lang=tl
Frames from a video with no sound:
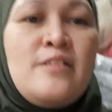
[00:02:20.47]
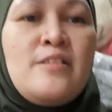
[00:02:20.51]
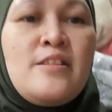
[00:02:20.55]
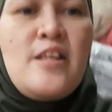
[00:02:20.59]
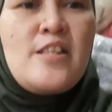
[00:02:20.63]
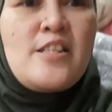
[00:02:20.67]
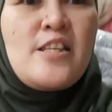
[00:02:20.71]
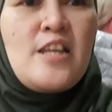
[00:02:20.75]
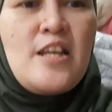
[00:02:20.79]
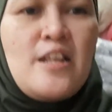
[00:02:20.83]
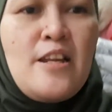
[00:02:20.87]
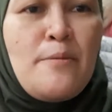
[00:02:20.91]

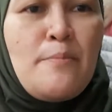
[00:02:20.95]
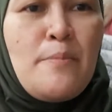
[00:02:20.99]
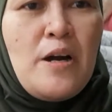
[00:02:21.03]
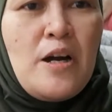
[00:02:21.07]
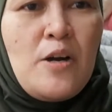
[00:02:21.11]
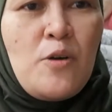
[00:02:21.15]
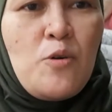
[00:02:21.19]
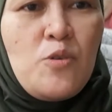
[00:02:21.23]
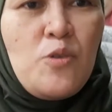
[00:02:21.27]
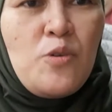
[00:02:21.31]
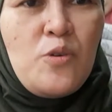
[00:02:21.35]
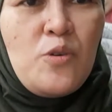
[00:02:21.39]
Nasaan na
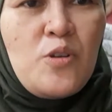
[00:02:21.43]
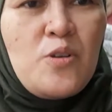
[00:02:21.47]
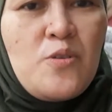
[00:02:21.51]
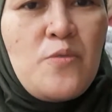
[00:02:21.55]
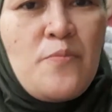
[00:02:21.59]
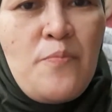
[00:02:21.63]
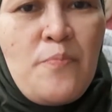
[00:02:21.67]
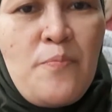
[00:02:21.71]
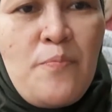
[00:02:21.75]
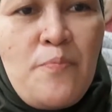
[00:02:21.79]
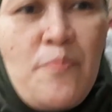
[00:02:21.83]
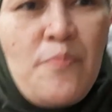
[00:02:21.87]
ba ako nun?
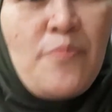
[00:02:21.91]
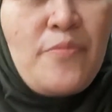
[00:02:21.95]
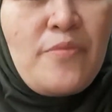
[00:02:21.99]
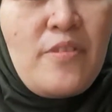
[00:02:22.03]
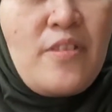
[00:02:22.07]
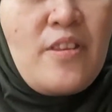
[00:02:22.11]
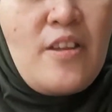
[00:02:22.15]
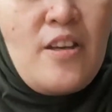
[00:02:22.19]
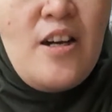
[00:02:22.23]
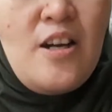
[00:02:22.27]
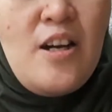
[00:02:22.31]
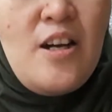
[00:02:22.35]

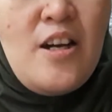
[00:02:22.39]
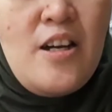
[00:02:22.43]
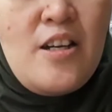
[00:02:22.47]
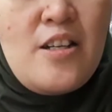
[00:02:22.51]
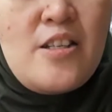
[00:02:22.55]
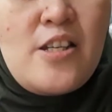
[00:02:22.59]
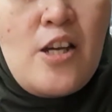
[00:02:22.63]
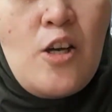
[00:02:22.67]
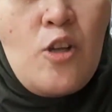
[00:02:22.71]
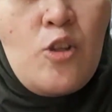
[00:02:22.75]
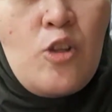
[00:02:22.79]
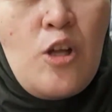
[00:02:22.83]
Uh, ah,
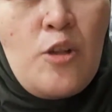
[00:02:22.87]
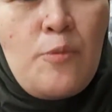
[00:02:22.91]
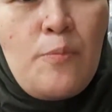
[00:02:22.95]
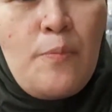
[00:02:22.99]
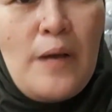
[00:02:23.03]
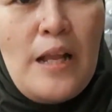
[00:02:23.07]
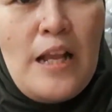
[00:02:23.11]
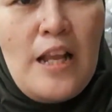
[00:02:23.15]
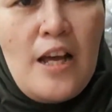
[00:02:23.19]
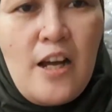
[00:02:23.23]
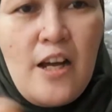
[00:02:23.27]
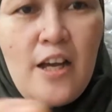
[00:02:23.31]
shout out
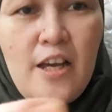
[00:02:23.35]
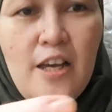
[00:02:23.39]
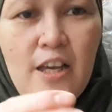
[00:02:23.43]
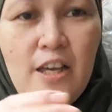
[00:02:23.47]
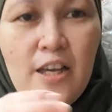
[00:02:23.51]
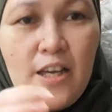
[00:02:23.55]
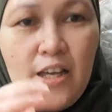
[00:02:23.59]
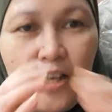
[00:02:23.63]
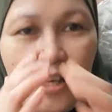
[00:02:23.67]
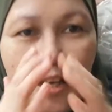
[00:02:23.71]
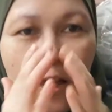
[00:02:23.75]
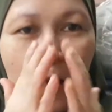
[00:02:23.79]
pala
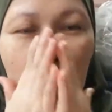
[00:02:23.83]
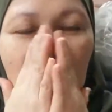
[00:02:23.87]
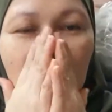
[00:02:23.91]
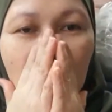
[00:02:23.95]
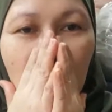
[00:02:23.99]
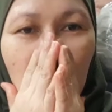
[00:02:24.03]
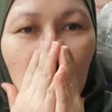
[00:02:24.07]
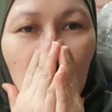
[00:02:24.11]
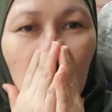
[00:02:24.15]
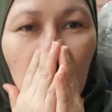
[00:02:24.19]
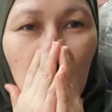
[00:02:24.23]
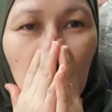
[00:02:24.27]
kay...
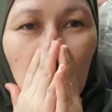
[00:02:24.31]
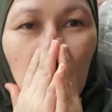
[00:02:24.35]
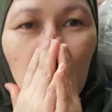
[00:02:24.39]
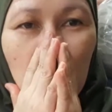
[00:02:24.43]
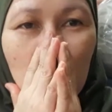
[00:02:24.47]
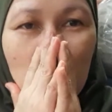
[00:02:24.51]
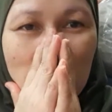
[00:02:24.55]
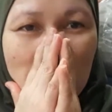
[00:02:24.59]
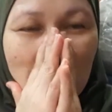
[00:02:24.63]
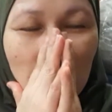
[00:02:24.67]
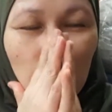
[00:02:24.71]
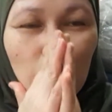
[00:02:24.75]

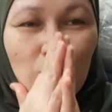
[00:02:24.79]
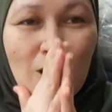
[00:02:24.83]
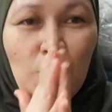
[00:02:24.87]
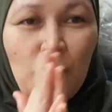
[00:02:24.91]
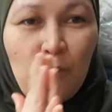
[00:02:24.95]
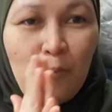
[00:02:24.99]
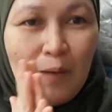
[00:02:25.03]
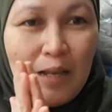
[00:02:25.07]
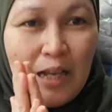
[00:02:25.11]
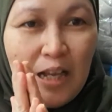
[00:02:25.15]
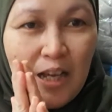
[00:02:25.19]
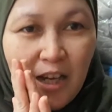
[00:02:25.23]
Shout
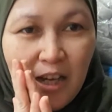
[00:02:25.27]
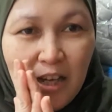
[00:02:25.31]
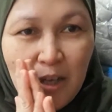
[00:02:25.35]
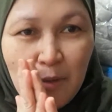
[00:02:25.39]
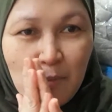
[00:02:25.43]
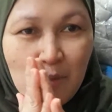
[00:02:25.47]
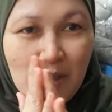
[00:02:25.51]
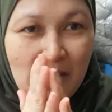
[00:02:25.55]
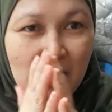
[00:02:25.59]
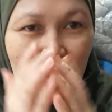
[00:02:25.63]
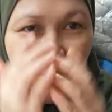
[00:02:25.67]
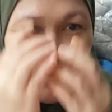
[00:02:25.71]
out pala
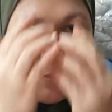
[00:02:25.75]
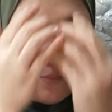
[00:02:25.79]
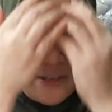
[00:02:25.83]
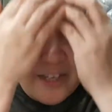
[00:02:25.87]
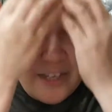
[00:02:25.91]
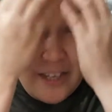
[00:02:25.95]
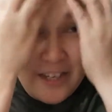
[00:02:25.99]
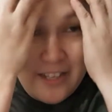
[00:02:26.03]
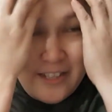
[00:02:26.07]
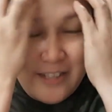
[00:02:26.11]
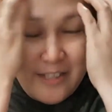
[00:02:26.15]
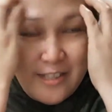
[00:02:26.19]
kay BT
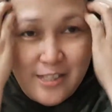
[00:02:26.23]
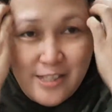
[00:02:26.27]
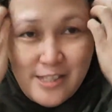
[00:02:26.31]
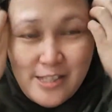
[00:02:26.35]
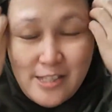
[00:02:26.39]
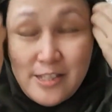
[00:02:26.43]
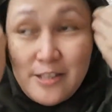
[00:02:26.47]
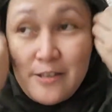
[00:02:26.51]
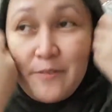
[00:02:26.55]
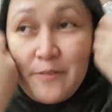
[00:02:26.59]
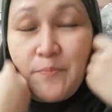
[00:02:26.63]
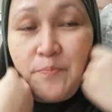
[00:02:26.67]

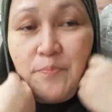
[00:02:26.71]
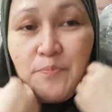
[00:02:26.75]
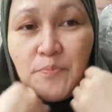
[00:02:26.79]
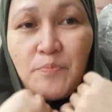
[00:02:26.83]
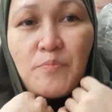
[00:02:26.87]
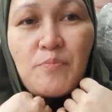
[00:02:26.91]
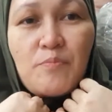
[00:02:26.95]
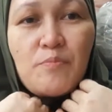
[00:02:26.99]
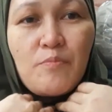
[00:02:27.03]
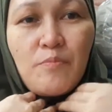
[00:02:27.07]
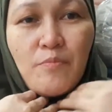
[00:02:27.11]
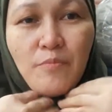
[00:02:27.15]
Mix.
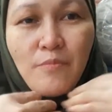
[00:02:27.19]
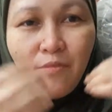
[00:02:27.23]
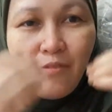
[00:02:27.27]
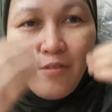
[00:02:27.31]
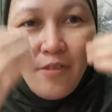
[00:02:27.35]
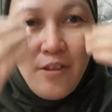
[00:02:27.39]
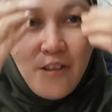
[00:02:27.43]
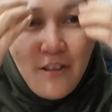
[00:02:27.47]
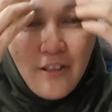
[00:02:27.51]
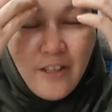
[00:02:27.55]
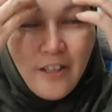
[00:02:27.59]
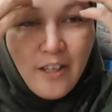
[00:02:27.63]

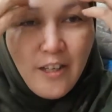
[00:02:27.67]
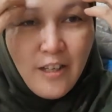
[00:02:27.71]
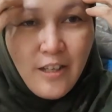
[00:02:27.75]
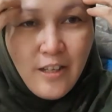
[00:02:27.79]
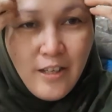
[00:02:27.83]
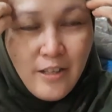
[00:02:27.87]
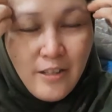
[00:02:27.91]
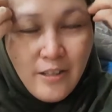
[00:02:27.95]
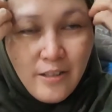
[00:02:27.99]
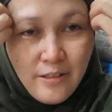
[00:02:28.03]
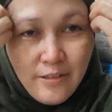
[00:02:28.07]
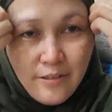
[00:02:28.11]

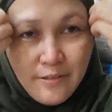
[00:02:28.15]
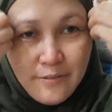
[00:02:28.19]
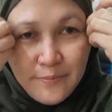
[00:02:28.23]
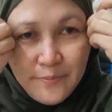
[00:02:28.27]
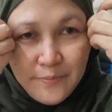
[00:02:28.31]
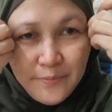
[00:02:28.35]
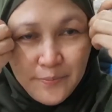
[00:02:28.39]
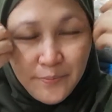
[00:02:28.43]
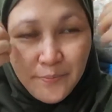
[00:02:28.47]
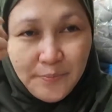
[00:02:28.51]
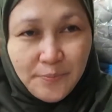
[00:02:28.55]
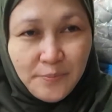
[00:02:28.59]
Ayan.
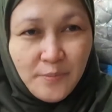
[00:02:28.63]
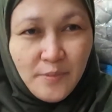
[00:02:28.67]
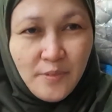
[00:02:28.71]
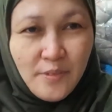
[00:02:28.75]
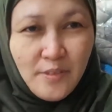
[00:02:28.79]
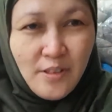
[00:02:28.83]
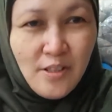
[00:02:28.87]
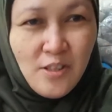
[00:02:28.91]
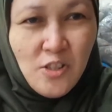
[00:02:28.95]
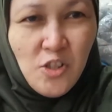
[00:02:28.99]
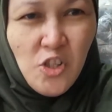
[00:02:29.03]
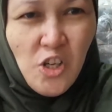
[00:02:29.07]

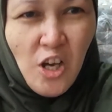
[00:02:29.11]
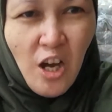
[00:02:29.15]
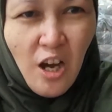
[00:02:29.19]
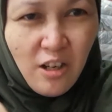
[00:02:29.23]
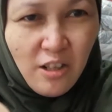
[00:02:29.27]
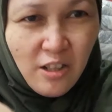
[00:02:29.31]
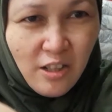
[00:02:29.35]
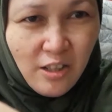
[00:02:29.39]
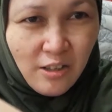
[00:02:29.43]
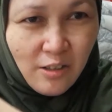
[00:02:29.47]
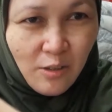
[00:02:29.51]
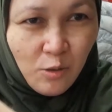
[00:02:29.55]
Ang
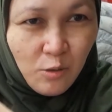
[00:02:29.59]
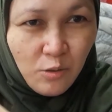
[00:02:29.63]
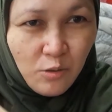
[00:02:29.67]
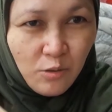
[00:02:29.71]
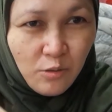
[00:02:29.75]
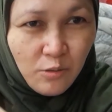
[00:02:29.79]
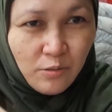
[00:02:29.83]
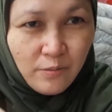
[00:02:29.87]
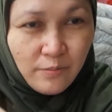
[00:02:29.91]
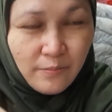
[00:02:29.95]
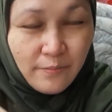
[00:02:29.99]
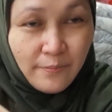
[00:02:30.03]
siyangit ko,
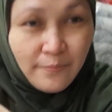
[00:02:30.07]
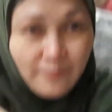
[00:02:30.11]
no?